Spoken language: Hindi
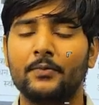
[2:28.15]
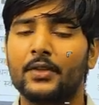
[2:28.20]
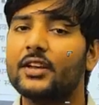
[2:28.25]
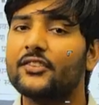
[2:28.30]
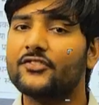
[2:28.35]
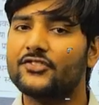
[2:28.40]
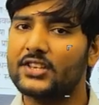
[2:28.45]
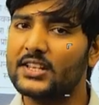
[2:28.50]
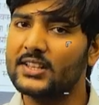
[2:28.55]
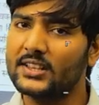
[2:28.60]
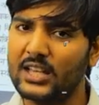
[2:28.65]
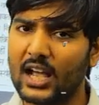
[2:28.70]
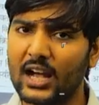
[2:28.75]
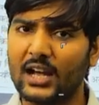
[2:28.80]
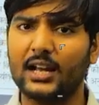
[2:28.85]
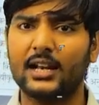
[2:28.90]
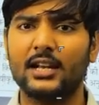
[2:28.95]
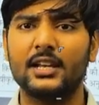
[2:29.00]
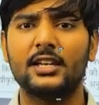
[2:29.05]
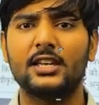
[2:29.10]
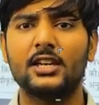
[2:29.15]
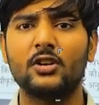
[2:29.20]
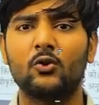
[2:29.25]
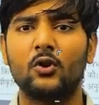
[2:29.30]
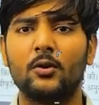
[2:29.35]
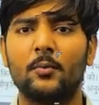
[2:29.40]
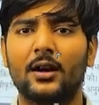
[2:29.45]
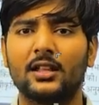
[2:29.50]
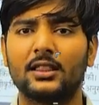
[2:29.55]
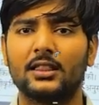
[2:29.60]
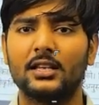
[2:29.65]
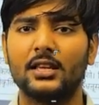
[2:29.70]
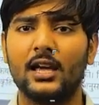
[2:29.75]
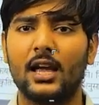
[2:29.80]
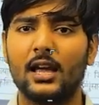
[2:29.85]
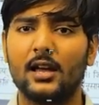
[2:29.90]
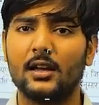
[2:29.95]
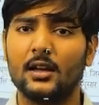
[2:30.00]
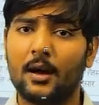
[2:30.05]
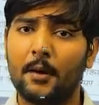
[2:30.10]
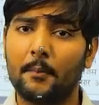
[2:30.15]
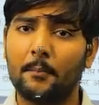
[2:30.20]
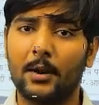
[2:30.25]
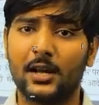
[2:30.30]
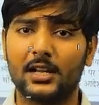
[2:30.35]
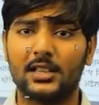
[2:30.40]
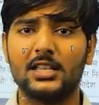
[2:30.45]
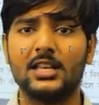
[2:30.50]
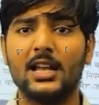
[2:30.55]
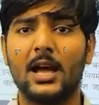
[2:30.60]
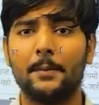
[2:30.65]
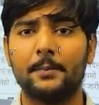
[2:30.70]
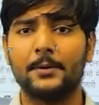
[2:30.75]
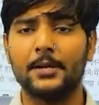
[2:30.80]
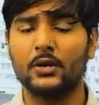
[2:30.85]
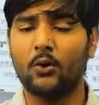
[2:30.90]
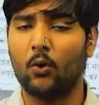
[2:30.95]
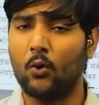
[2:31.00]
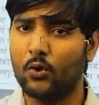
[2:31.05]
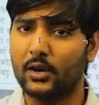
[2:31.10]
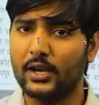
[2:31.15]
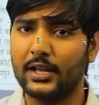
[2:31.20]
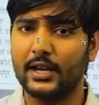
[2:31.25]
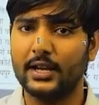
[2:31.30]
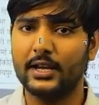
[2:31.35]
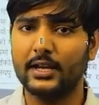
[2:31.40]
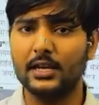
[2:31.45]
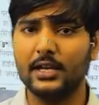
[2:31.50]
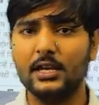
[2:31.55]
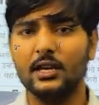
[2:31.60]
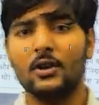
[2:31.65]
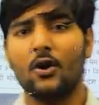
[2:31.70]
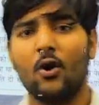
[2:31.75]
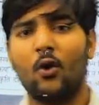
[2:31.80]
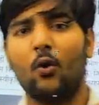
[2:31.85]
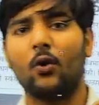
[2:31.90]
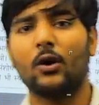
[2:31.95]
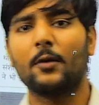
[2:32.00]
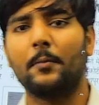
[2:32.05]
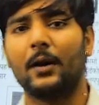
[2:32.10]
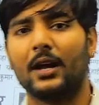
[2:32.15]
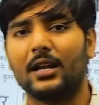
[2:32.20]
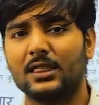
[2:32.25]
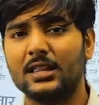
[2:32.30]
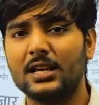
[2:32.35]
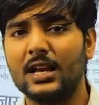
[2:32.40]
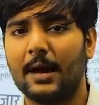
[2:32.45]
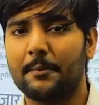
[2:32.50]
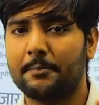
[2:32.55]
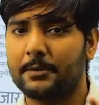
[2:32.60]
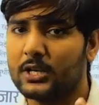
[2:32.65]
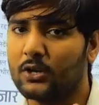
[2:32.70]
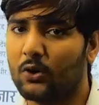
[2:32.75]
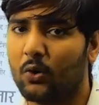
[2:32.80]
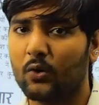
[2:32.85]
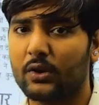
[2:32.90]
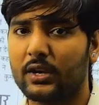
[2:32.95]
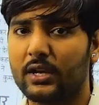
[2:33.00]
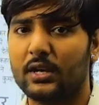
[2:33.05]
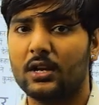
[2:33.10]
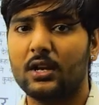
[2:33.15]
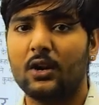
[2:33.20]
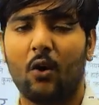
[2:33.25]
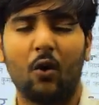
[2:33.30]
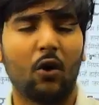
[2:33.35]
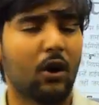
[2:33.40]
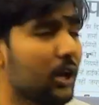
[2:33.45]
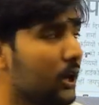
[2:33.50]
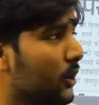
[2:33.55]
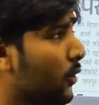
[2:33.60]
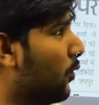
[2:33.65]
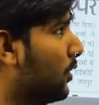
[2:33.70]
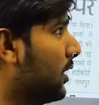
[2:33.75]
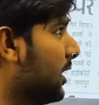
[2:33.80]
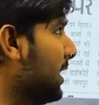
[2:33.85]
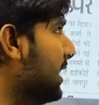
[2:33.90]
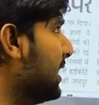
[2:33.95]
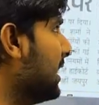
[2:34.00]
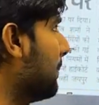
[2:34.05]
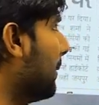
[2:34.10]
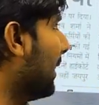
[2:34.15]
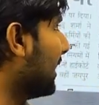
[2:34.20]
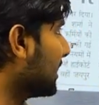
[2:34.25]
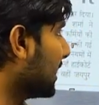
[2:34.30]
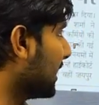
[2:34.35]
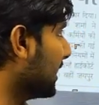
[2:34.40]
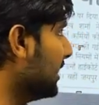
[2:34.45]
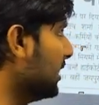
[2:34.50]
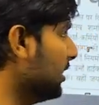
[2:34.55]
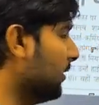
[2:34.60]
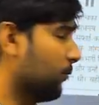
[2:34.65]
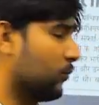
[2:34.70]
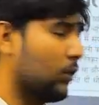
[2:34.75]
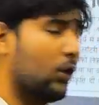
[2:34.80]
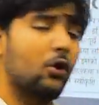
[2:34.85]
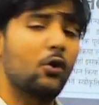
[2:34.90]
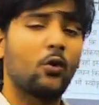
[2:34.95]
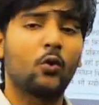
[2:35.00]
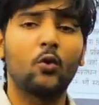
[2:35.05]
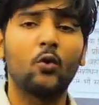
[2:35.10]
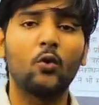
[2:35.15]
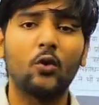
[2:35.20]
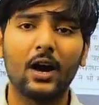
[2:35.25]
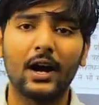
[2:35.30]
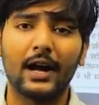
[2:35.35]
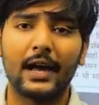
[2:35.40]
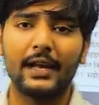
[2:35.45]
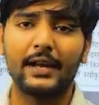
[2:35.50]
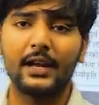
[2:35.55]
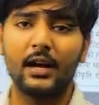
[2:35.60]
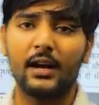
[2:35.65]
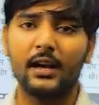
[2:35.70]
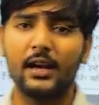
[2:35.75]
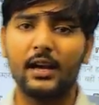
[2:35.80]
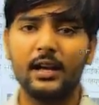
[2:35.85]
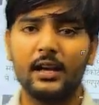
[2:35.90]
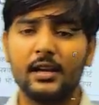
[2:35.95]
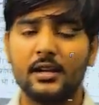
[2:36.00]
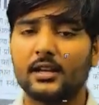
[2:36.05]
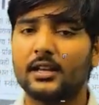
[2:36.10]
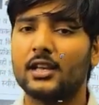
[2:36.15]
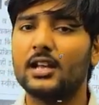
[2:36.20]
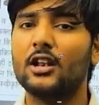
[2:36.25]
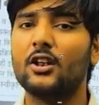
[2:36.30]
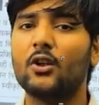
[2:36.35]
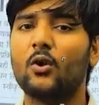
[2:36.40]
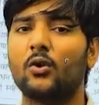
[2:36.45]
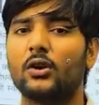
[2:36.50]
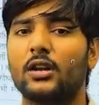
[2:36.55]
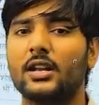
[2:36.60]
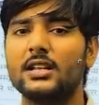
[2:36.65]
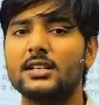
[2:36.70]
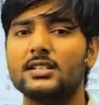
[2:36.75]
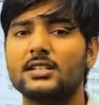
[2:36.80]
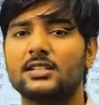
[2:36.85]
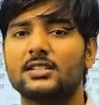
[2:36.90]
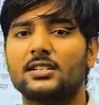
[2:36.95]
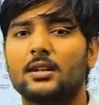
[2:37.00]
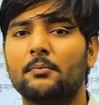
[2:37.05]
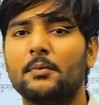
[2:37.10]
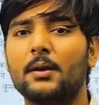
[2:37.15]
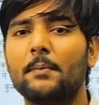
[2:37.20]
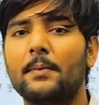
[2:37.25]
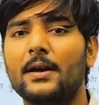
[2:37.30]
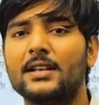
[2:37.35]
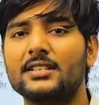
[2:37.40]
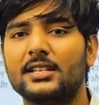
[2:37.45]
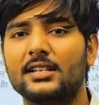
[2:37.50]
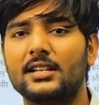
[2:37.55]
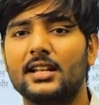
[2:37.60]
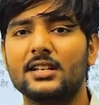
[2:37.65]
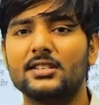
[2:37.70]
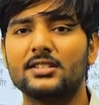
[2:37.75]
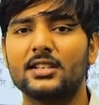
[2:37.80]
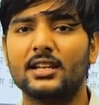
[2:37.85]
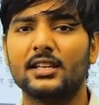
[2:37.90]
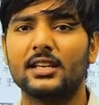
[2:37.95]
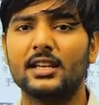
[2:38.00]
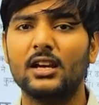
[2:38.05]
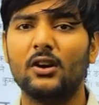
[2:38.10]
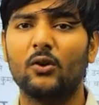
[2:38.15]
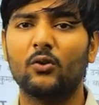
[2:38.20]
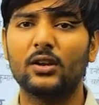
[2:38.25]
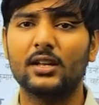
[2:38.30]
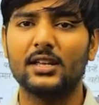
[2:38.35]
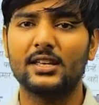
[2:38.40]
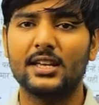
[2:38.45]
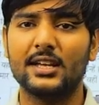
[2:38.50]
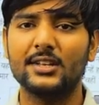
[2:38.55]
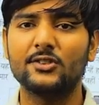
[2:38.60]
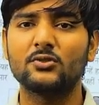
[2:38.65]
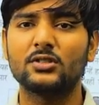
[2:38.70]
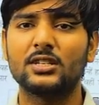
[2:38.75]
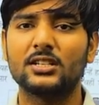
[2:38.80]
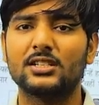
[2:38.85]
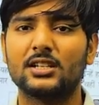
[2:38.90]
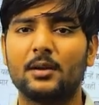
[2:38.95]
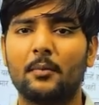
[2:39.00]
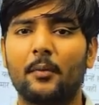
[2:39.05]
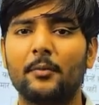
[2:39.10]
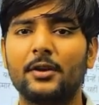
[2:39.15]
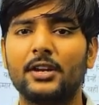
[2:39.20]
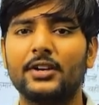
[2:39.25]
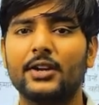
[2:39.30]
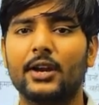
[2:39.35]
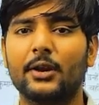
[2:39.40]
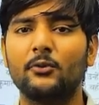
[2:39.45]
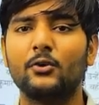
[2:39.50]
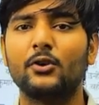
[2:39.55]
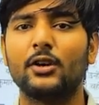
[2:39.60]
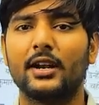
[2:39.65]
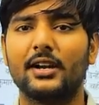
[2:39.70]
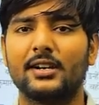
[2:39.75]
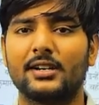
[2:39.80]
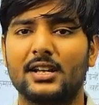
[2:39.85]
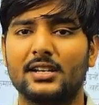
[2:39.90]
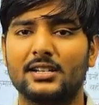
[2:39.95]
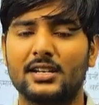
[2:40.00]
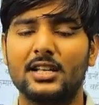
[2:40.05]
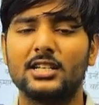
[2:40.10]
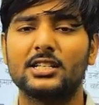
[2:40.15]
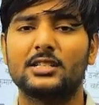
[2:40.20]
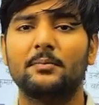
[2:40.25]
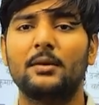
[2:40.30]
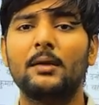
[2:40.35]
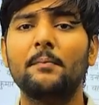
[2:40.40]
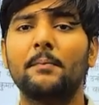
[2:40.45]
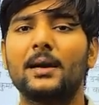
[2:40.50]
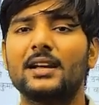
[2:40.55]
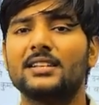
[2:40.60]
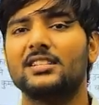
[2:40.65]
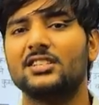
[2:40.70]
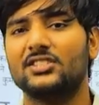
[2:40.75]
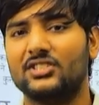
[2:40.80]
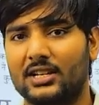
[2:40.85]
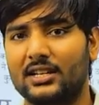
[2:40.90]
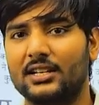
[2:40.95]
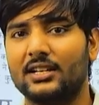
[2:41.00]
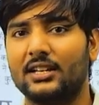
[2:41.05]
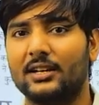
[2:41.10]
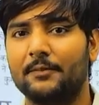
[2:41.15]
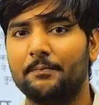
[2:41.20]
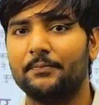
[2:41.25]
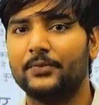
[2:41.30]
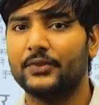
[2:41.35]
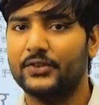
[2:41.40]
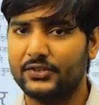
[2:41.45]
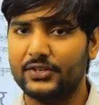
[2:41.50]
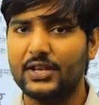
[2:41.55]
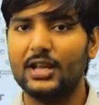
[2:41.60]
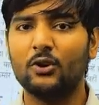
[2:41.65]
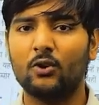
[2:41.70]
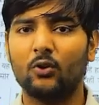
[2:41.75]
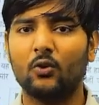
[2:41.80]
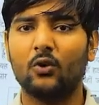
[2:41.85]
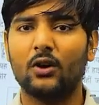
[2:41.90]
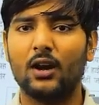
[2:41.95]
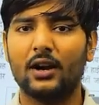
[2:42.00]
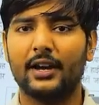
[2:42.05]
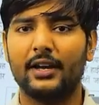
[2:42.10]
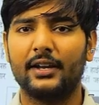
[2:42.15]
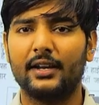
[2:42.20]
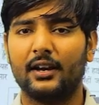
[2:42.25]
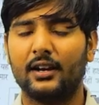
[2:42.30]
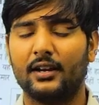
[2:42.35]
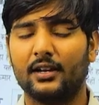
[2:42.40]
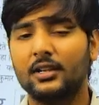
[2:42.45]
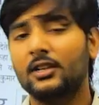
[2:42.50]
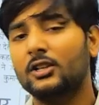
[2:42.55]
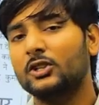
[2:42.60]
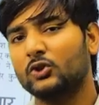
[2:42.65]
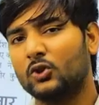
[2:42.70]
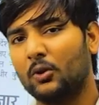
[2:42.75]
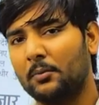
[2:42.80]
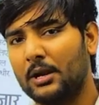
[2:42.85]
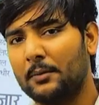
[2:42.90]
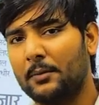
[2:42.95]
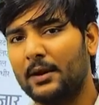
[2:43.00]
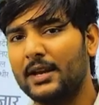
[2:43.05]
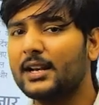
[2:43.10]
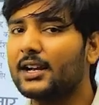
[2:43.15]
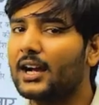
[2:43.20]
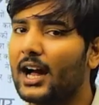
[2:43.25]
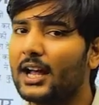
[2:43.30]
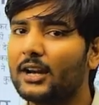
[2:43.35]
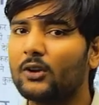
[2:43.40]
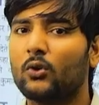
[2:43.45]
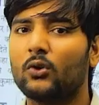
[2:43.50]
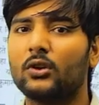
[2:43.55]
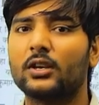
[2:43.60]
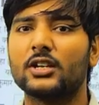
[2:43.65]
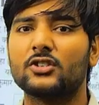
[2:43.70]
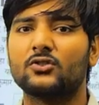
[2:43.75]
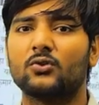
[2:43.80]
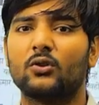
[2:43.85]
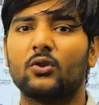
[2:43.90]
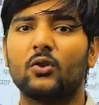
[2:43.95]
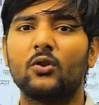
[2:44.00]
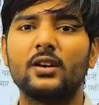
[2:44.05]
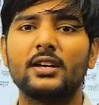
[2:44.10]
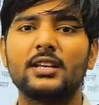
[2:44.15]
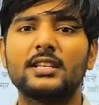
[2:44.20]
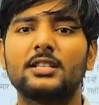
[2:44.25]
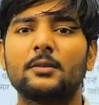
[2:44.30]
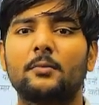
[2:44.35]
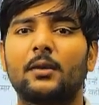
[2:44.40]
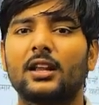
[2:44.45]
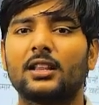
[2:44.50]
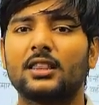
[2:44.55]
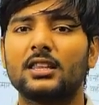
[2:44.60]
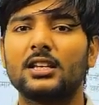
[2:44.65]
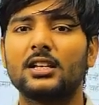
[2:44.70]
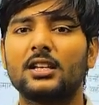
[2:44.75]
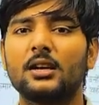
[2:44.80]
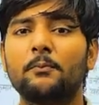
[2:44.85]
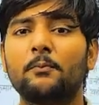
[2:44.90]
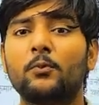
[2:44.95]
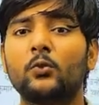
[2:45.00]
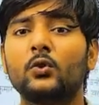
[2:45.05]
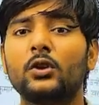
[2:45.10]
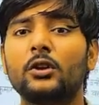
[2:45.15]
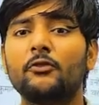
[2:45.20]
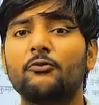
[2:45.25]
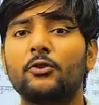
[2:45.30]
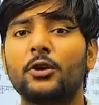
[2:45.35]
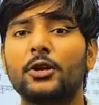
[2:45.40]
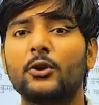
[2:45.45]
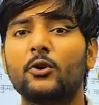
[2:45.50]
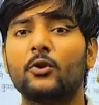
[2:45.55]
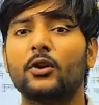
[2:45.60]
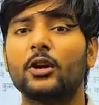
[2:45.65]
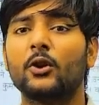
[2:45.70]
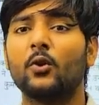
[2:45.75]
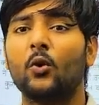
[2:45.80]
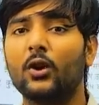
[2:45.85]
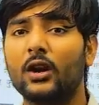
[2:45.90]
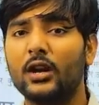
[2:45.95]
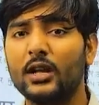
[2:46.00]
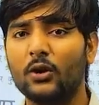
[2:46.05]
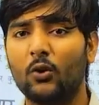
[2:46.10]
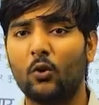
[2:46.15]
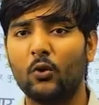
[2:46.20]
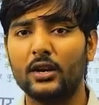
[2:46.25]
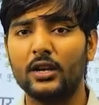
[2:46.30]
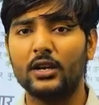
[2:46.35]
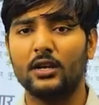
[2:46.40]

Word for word: चिंता करने की कोई बात नहीं है भर्ती आपकी होके रहेगी और भर्ती आपकी होगी और लोटरी की बात रही तो लोगों का कहना है कि लॉटरी सिस्टम में पैसे नहीं चलेंगे और ये जो सिस्टम अभी इंटरव्यू ट्रेड टेस्ट है इसमें पैसे चलेंगे ये लोगों का कहना है तो मेरे भाई कान खोल के सुन लो इस भर्ती की पूरी वीडियो रिकॉर्डिंग होगी